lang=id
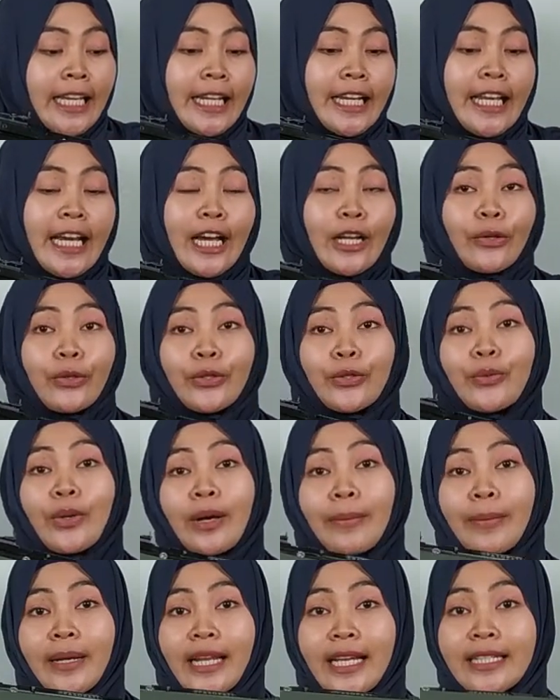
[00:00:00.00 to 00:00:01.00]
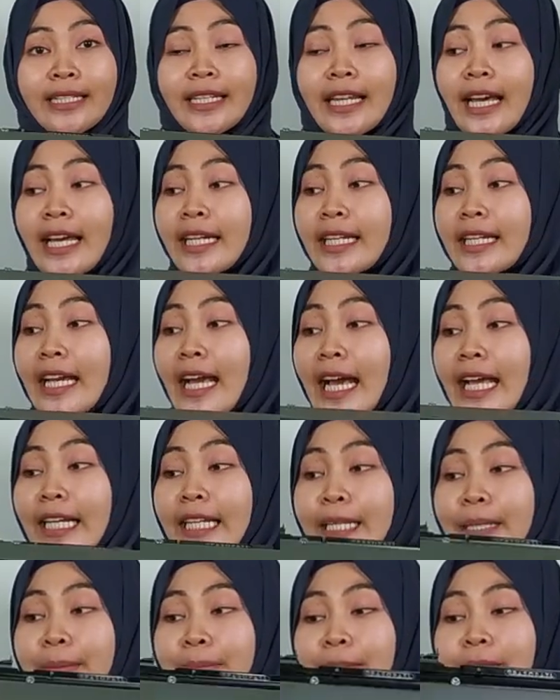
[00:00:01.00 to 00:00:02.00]
Ini alur 12 dan
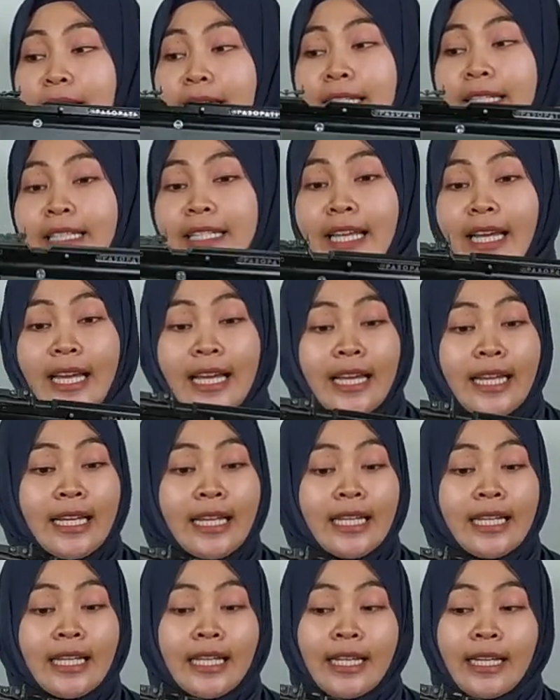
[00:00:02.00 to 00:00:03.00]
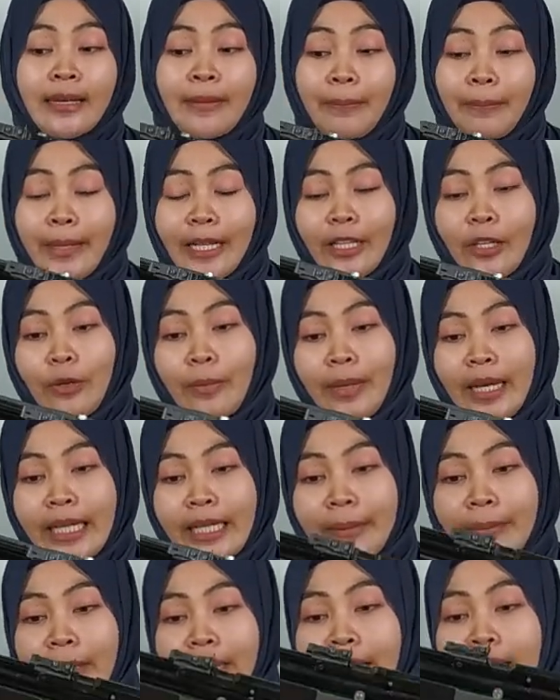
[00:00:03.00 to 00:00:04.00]
kalibernya
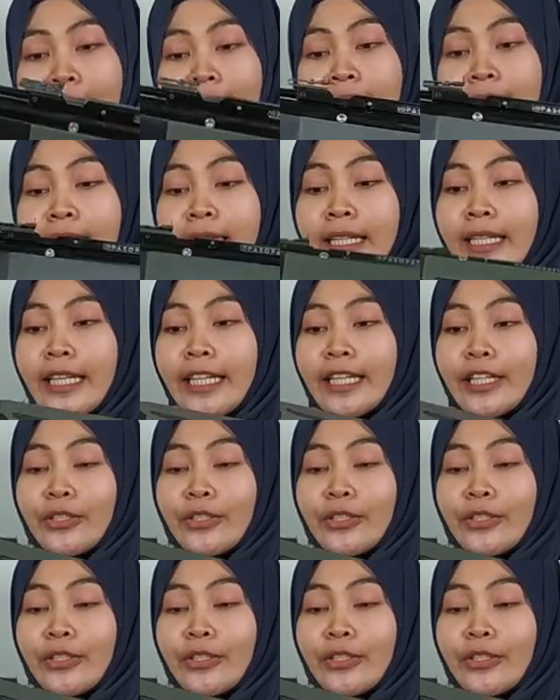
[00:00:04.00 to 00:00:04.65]
4,5.